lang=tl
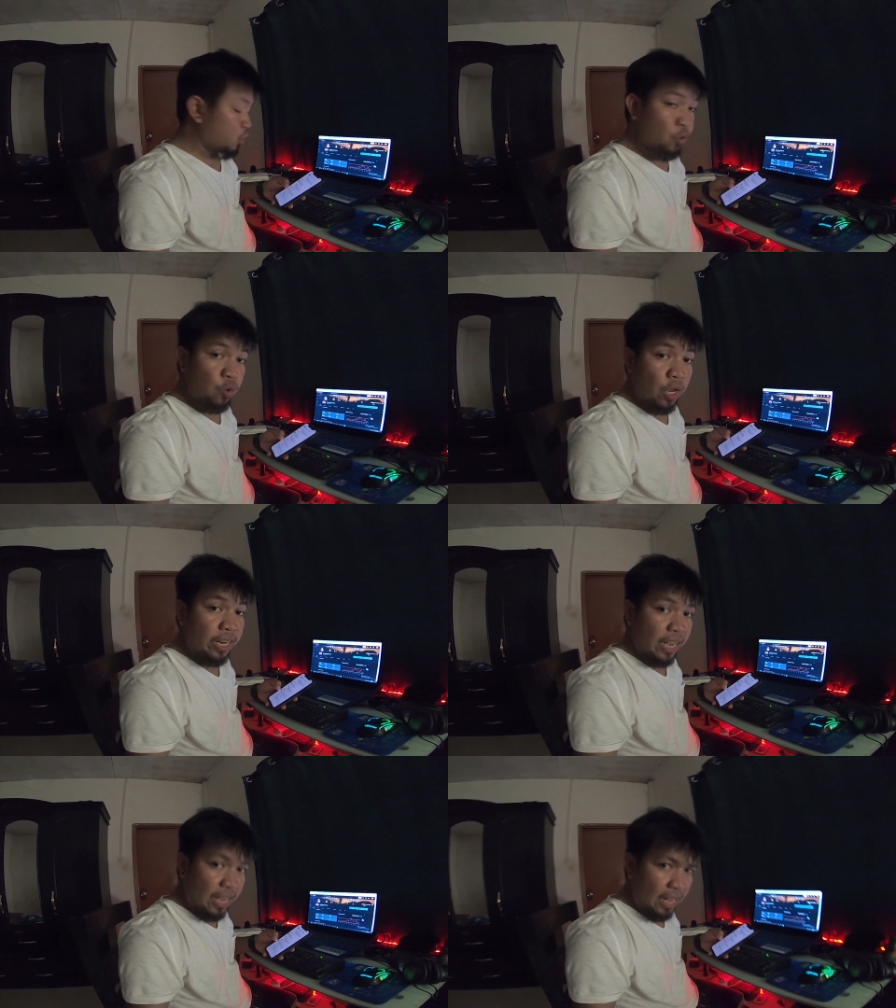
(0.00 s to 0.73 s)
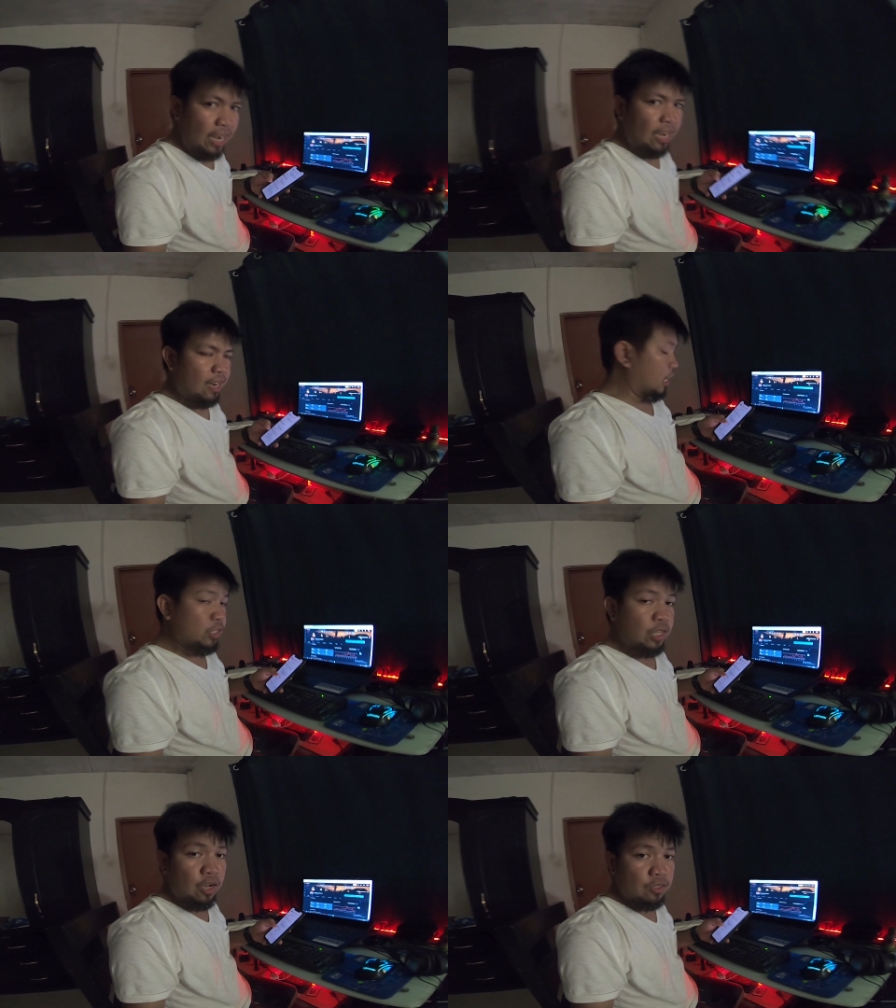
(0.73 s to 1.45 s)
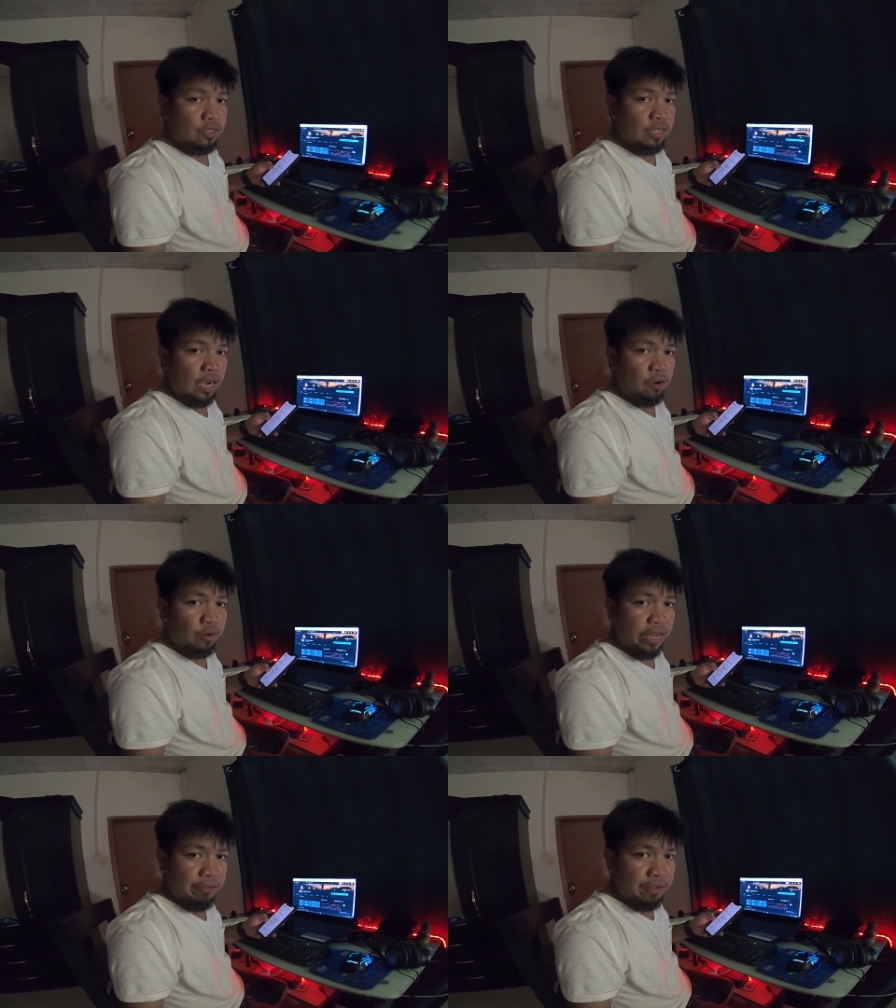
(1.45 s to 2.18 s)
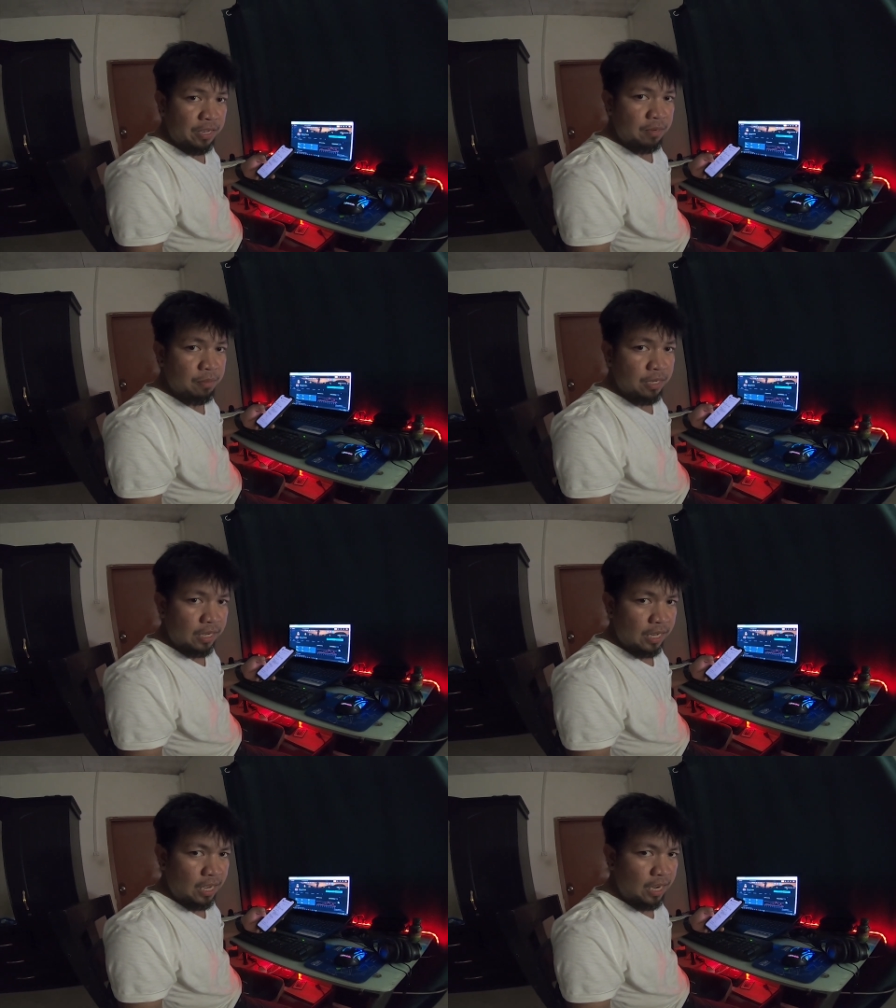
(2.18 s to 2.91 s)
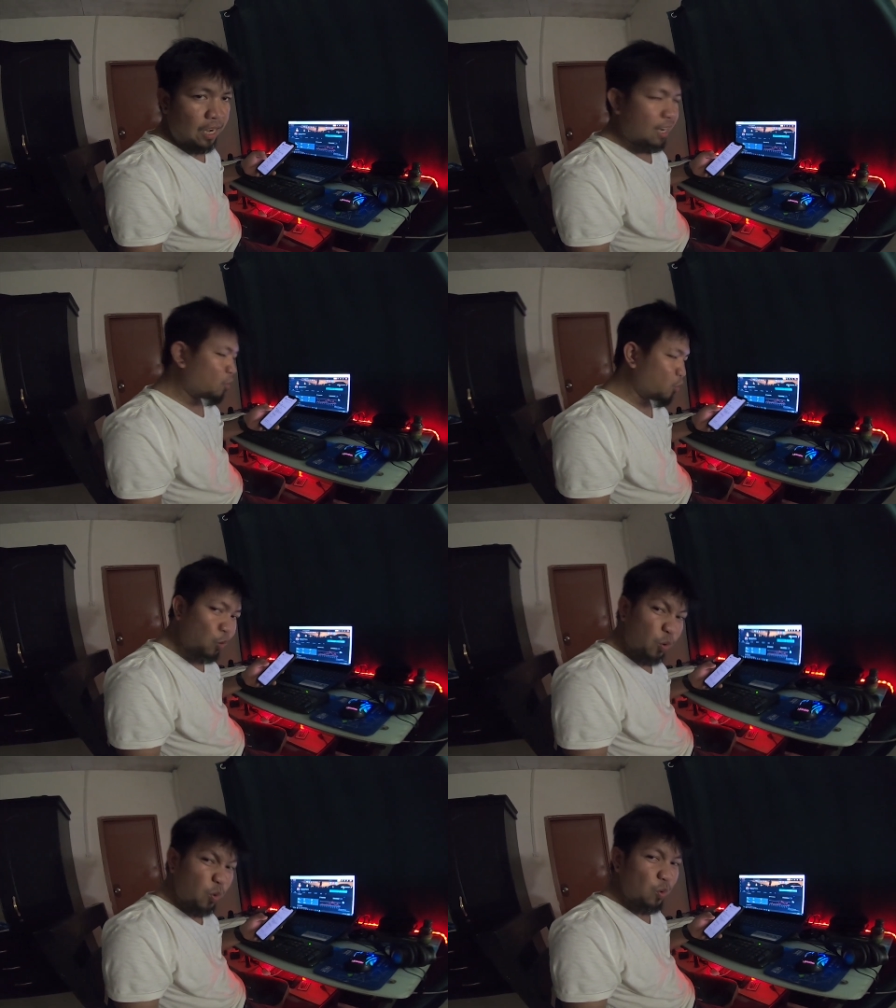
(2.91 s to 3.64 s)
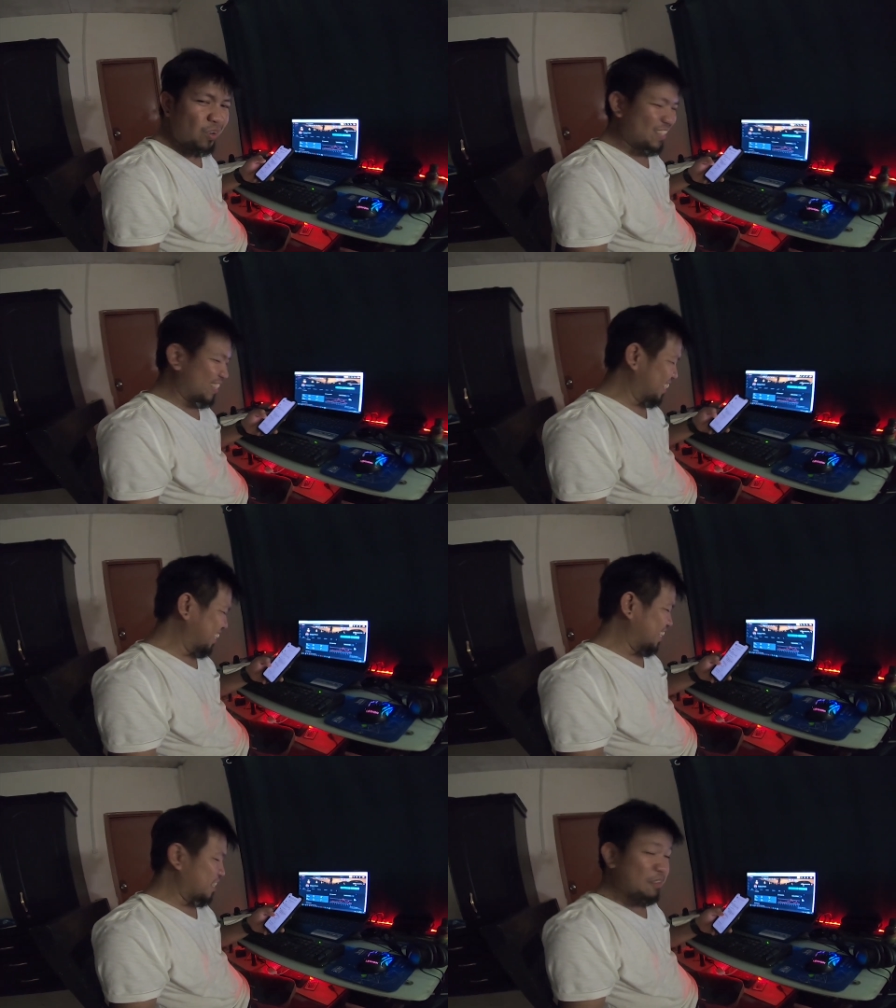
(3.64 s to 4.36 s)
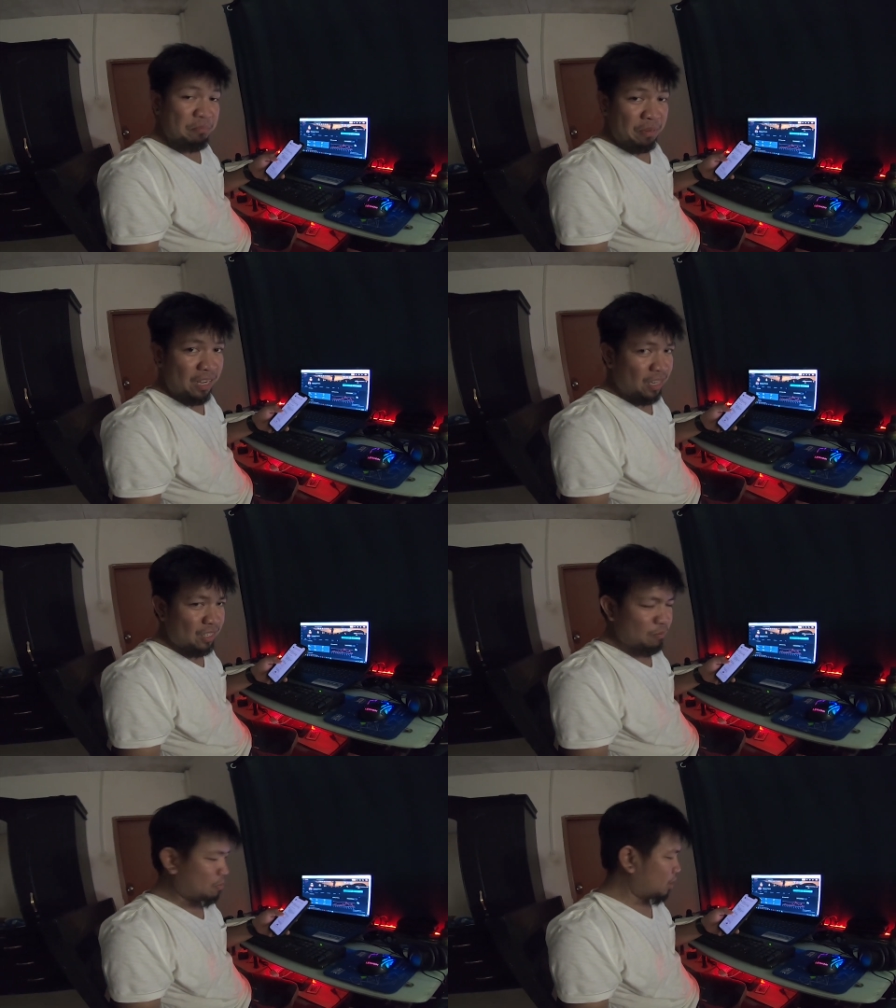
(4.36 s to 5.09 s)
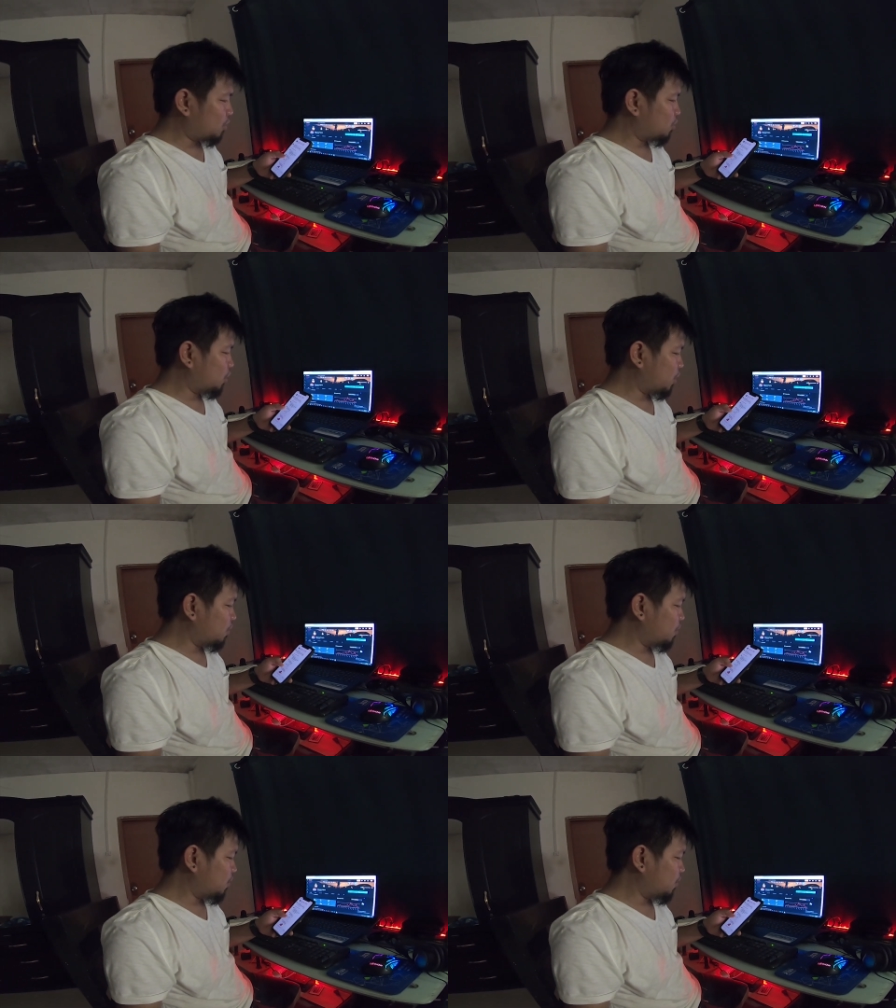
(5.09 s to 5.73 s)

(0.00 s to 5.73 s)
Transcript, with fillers: Jola Nakal. Shoutout Gao Kevin Manrial. Woohoo! Pilian number 2 gidaw.